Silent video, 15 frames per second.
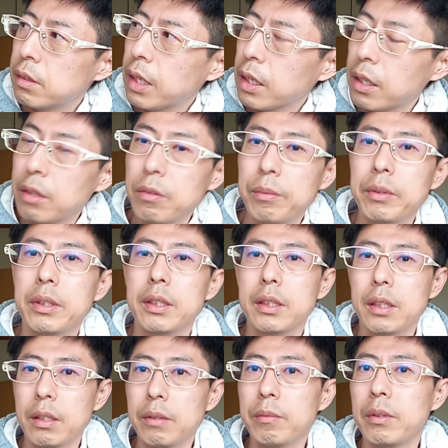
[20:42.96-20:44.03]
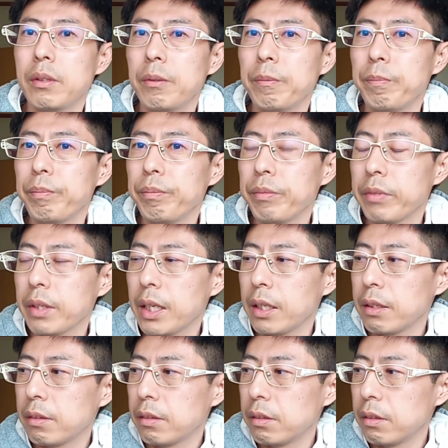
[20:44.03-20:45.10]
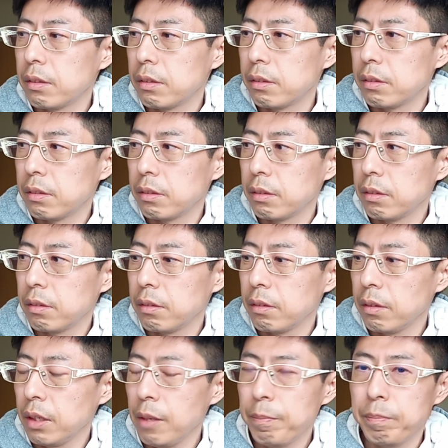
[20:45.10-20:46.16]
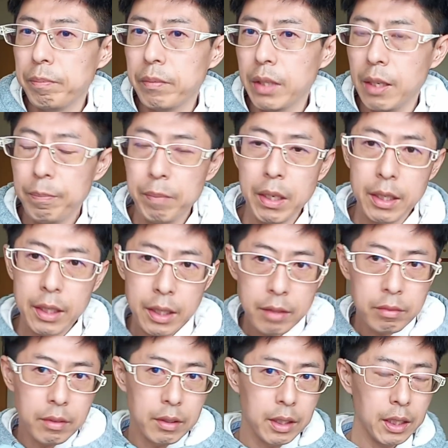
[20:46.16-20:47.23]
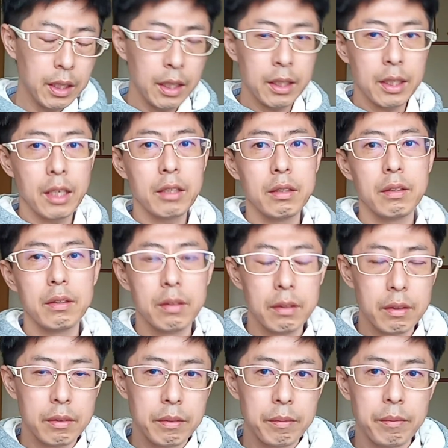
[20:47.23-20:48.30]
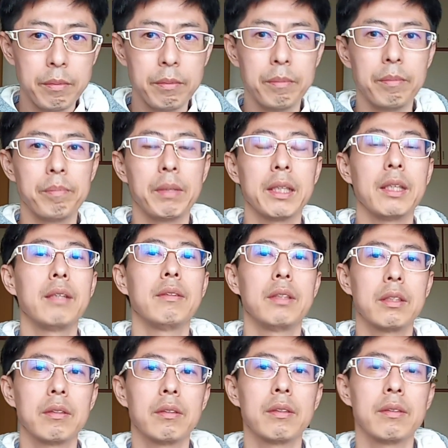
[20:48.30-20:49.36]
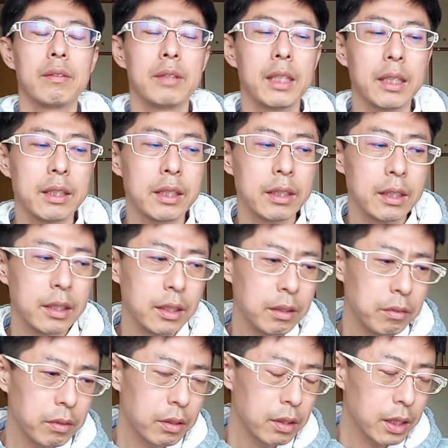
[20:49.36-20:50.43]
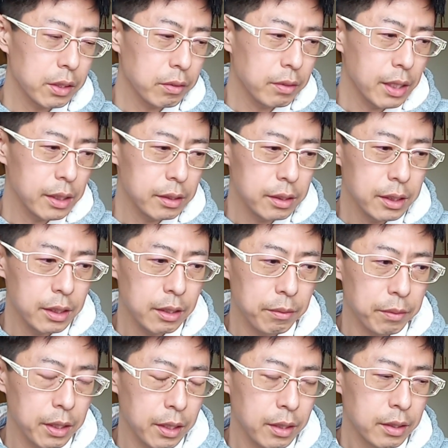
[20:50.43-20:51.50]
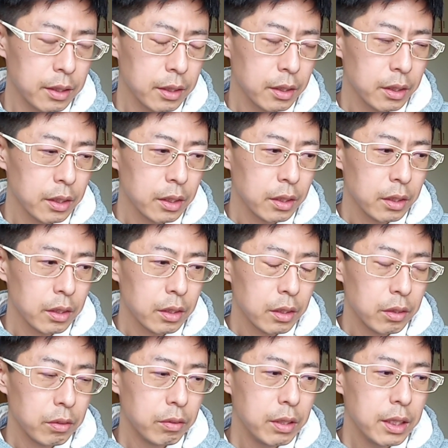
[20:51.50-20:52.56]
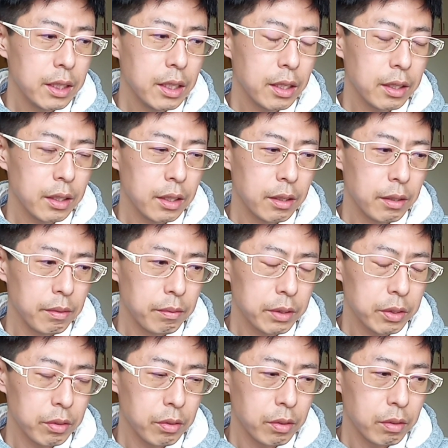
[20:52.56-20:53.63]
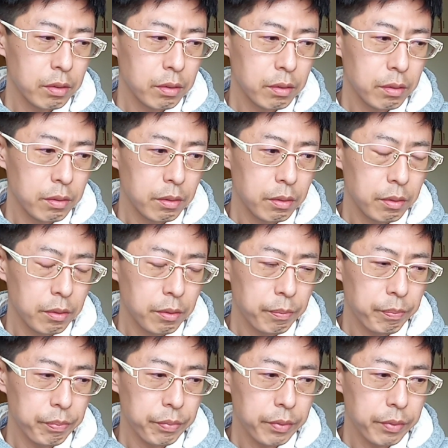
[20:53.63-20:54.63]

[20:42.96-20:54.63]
だったと思うんですけども、あの、引っ張りにいってるバッティングでしょ。だから芯を多少外していてもね、振り切られて、その、